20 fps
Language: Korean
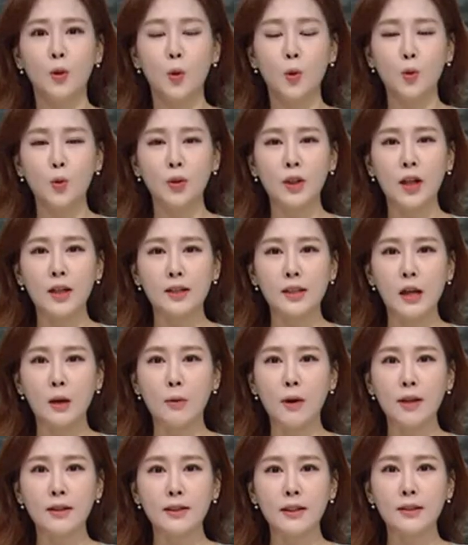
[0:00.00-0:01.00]
코로나
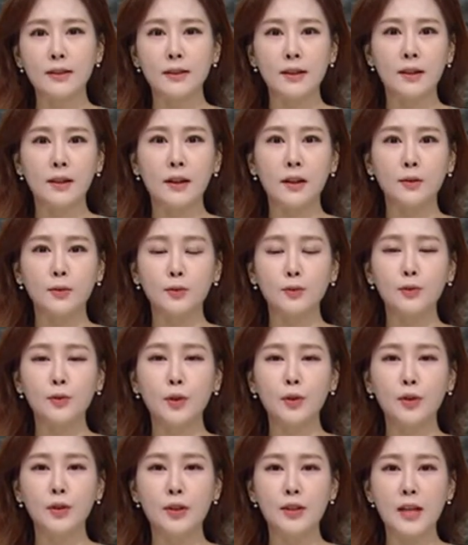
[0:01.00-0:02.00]
재확산세가
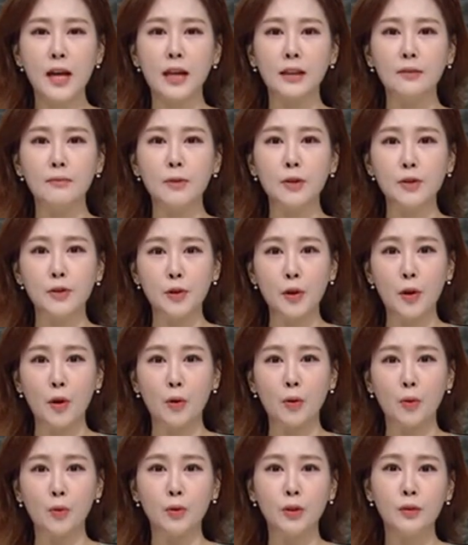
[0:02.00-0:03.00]
수그러들지
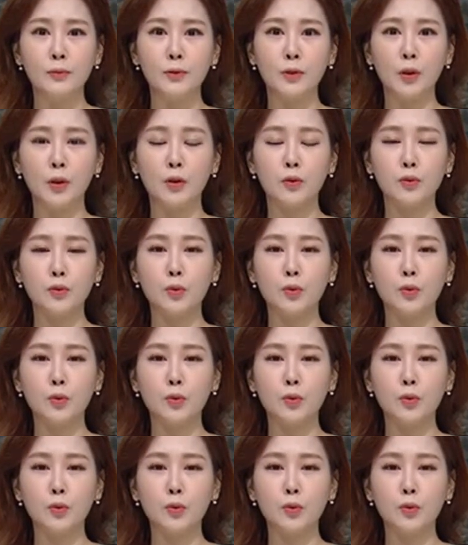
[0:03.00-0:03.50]
않으면서 오늘부터